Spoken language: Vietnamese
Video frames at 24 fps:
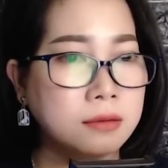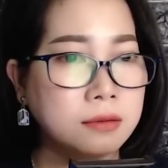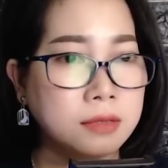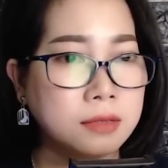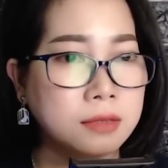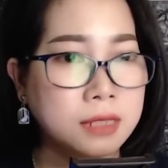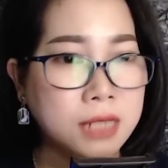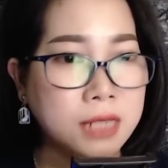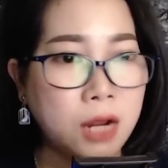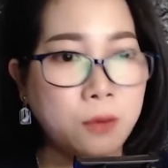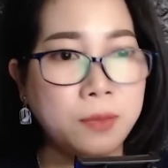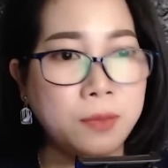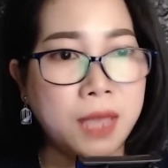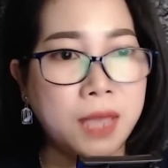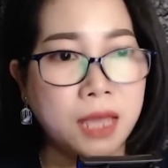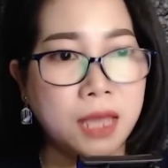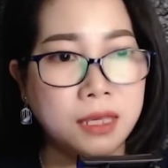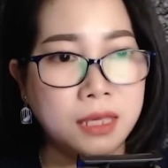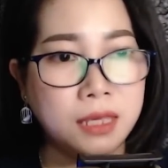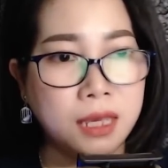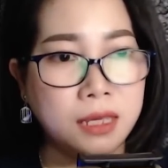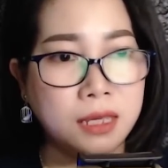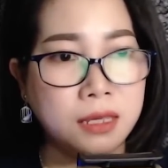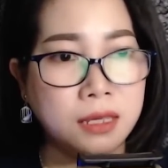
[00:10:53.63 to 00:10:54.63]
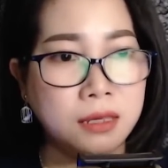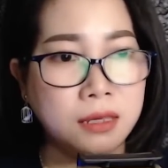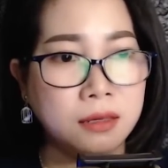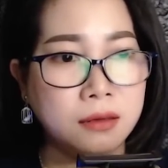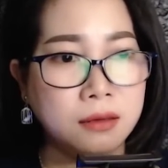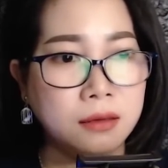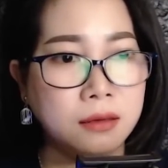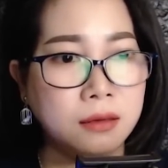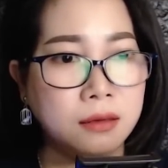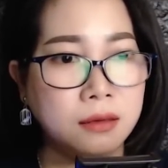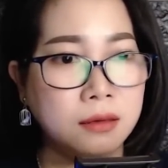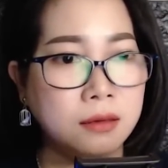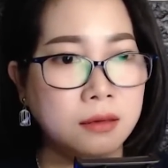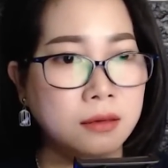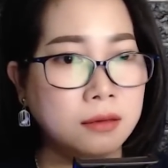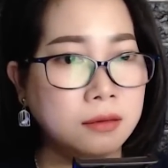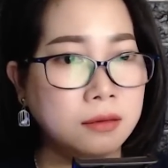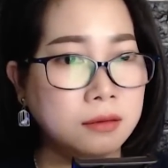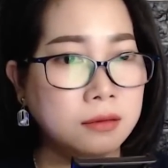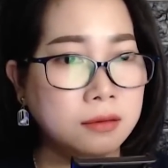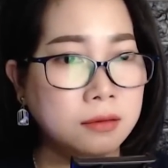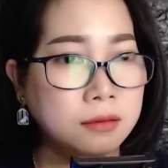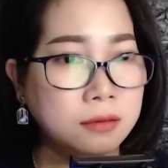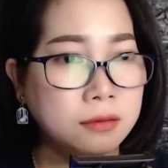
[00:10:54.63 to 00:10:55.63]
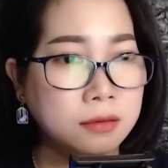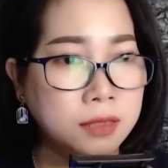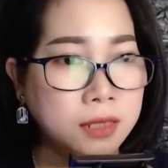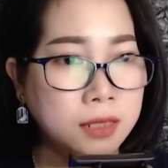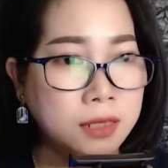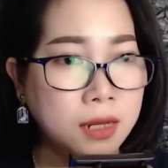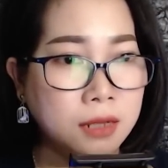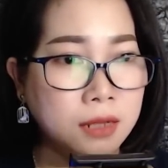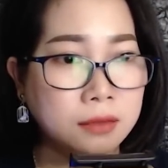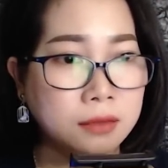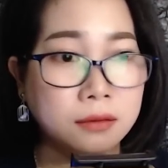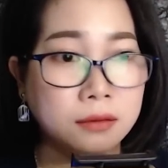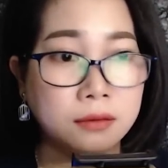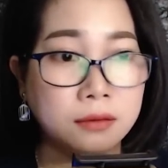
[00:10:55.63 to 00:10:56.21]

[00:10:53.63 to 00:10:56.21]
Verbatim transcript: Sau vài giây, chợt